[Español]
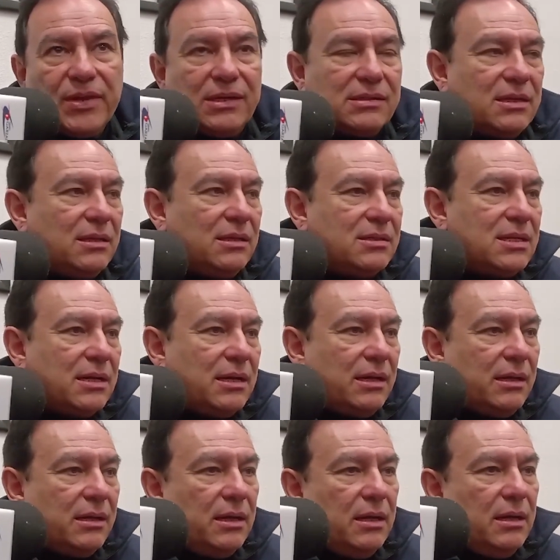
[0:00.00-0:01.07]
que se dice
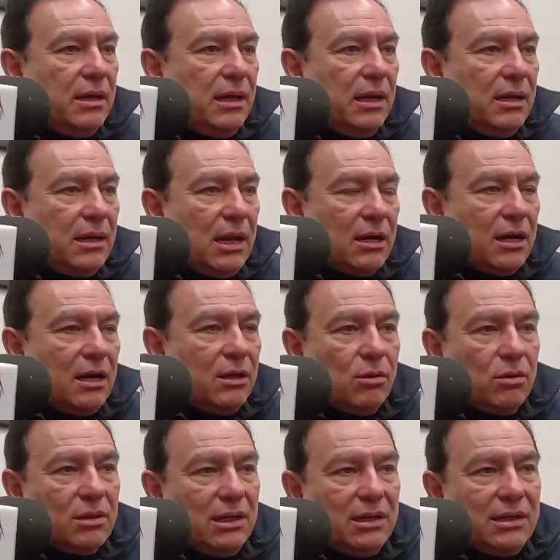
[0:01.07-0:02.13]
que el,
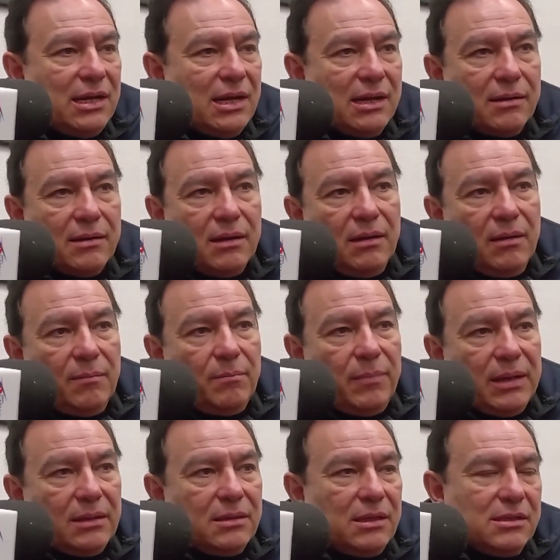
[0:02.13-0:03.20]
alrededor del día
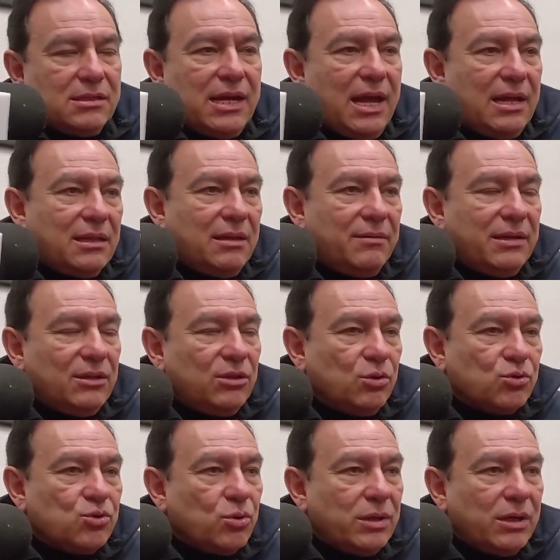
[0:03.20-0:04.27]
27,
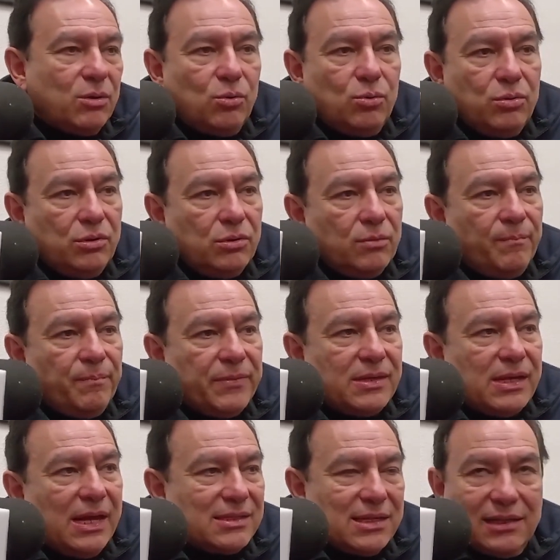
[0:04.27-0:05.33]
28 de junio
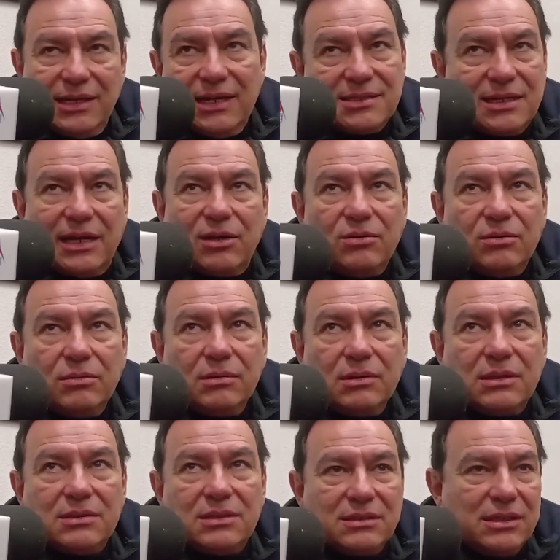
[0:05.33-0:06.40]
es el día cero,
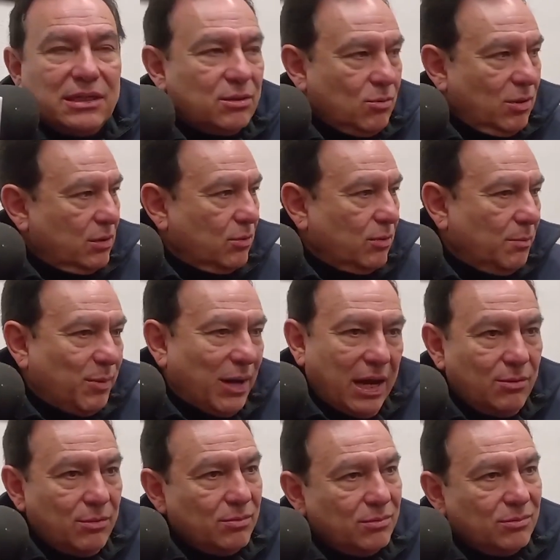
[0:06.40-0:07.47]
es decir, cuando de
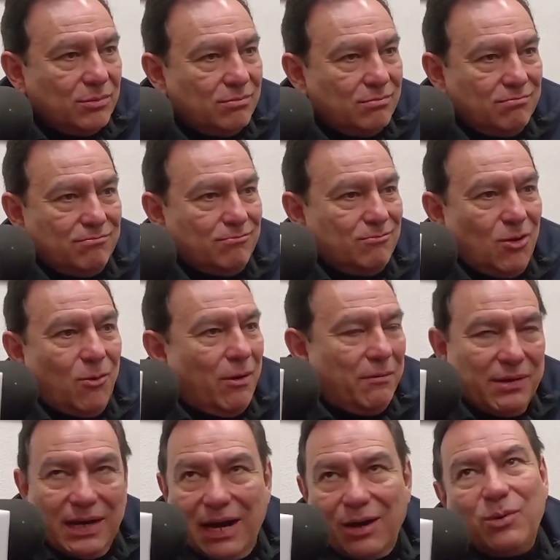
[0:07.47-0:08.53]
plano no va a
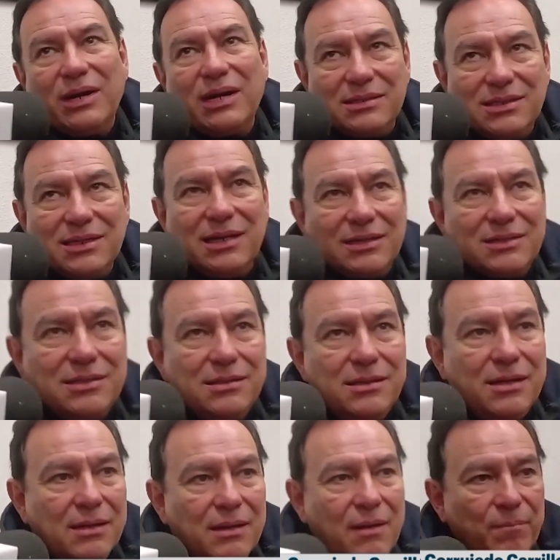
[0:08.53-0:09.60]
haber agua casi casi.
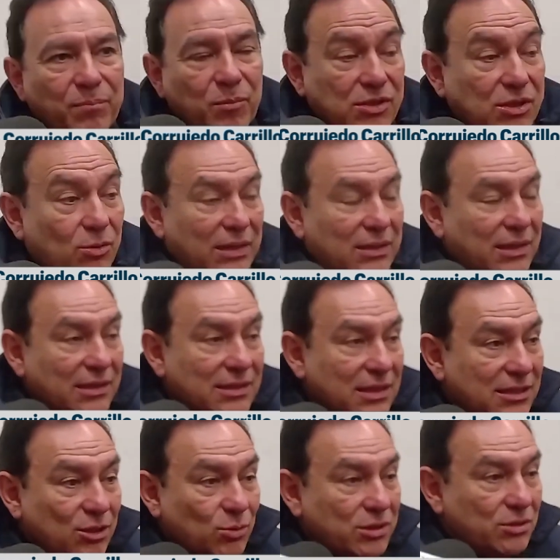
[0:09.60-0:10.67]
Pues digo, ante
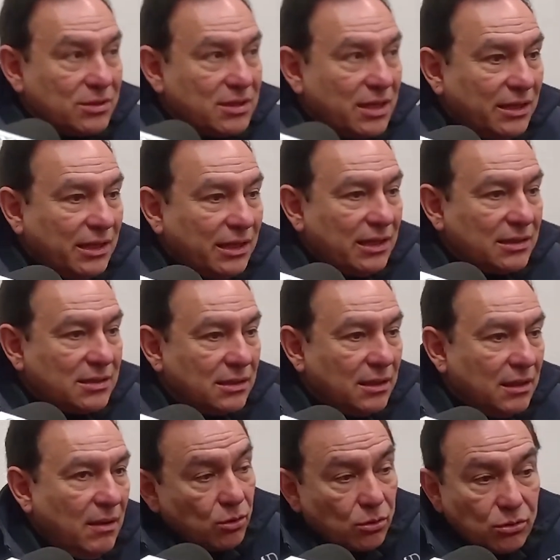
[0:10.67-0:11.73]
esas situaciones críticas,
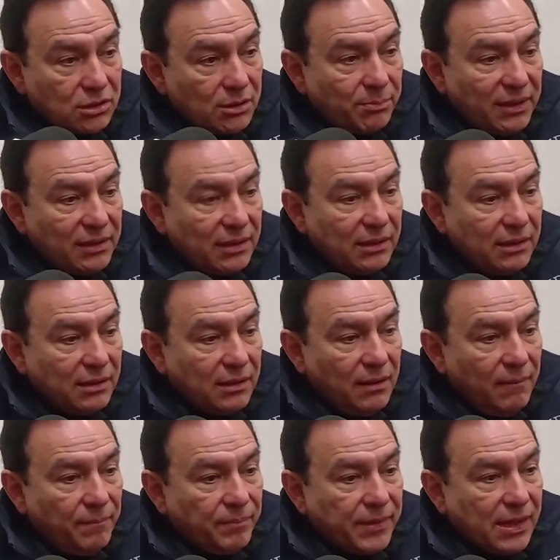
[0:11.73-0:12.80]
nosotros depende
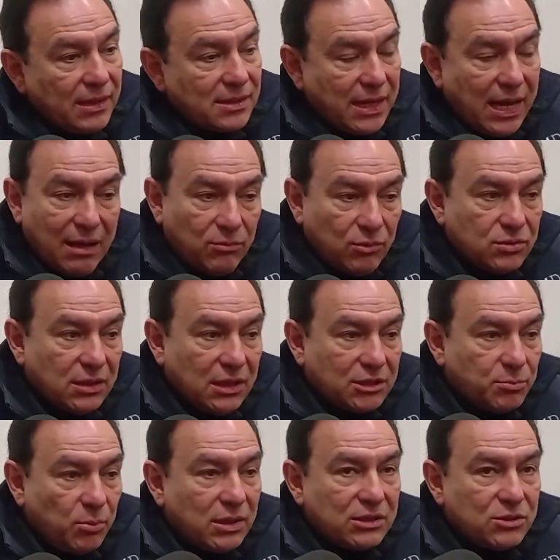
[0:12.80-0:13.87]
que seamos de
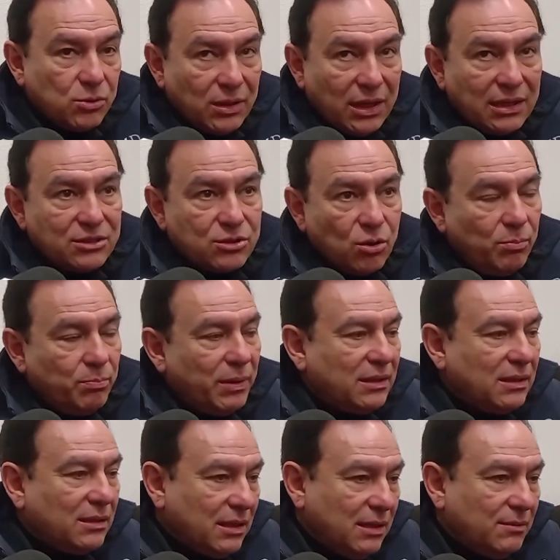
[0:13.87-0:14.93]
las pocas ciudades
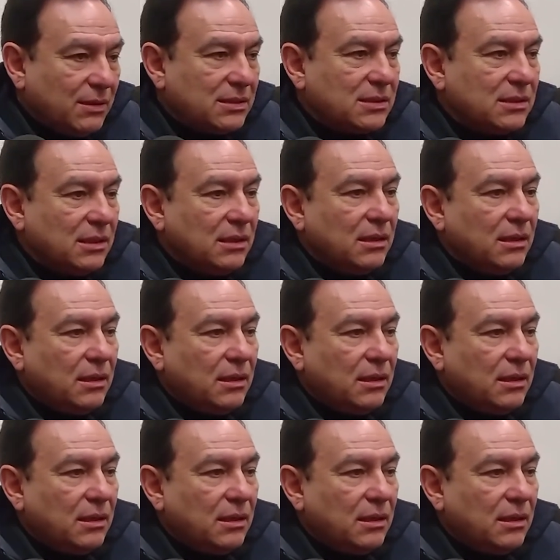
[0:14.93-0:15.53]
competitivas,